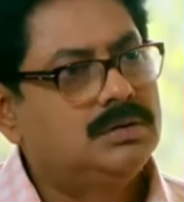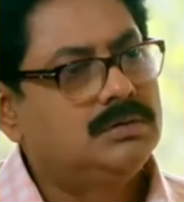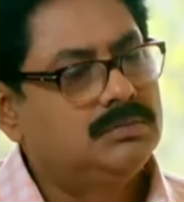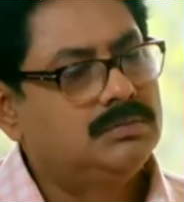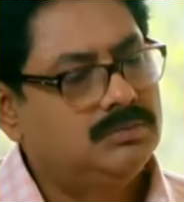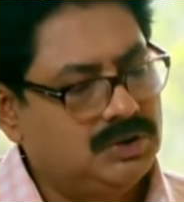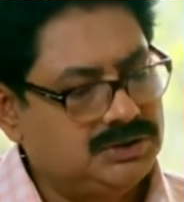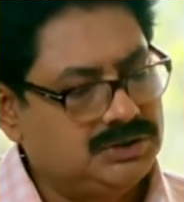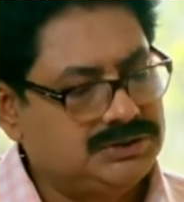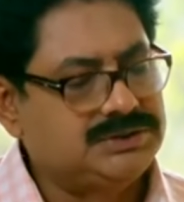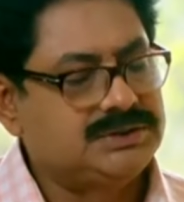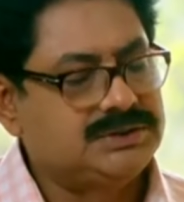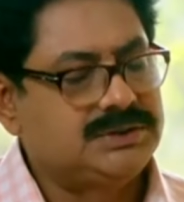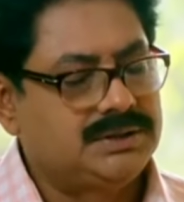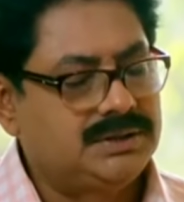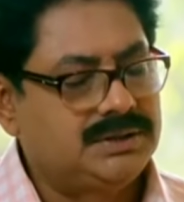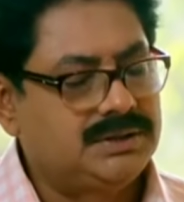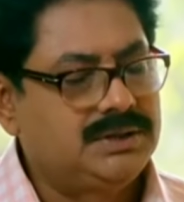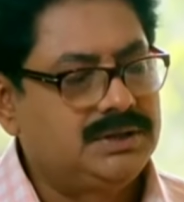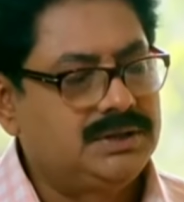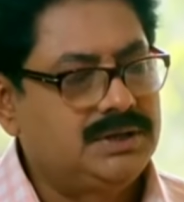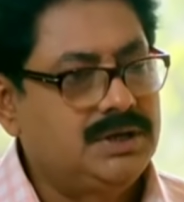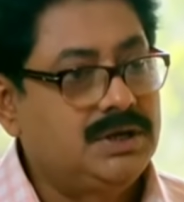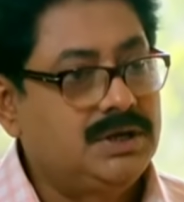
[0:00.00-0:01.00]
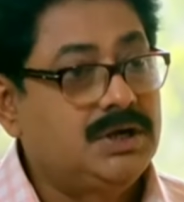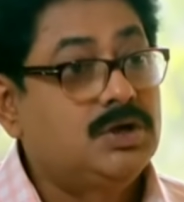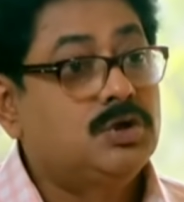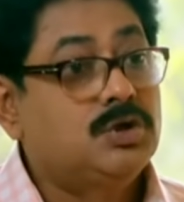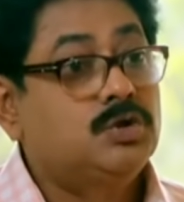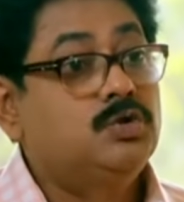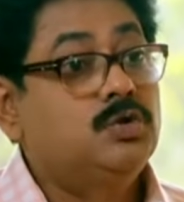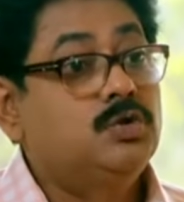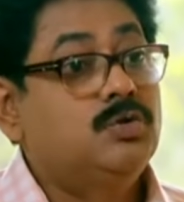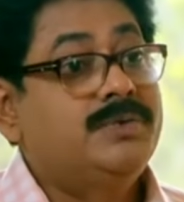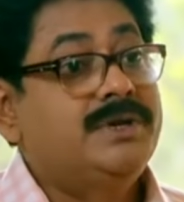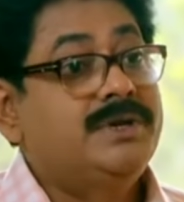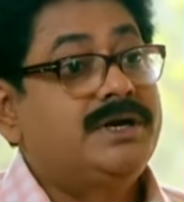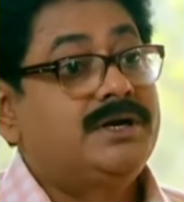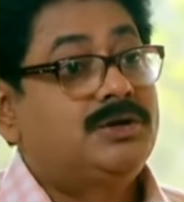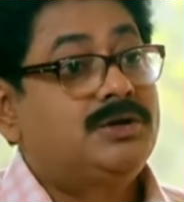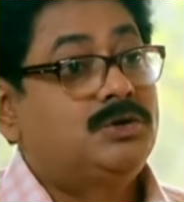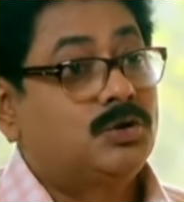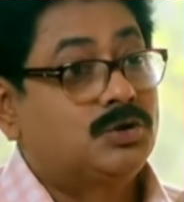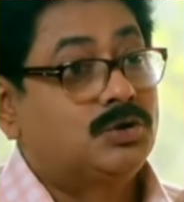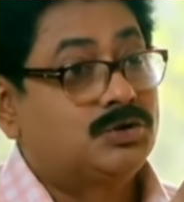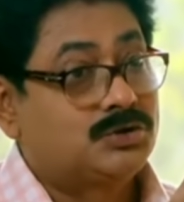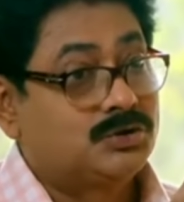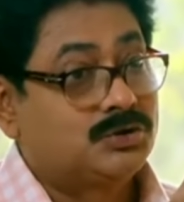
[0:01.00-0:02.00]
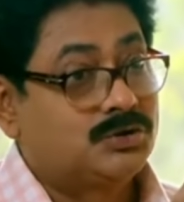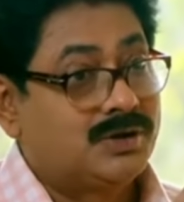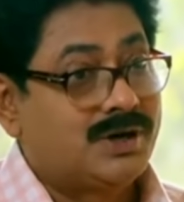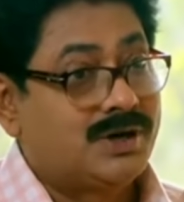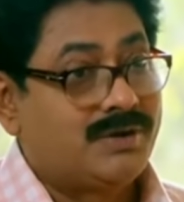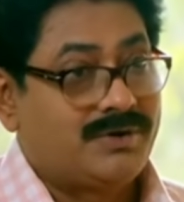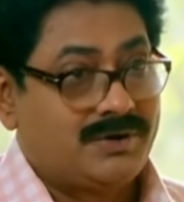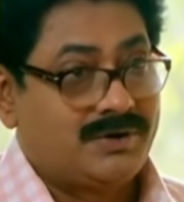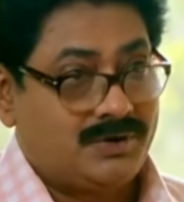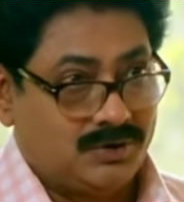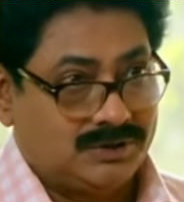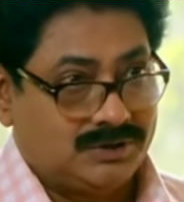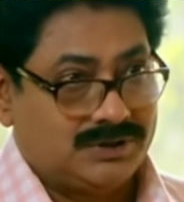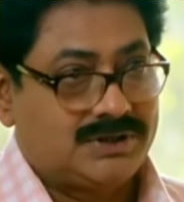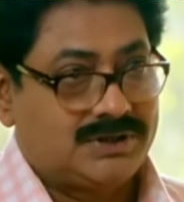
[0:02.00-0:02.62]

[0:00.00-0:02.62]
মাকে বলছি দু মিনিট ধৈর্য ধরে আমার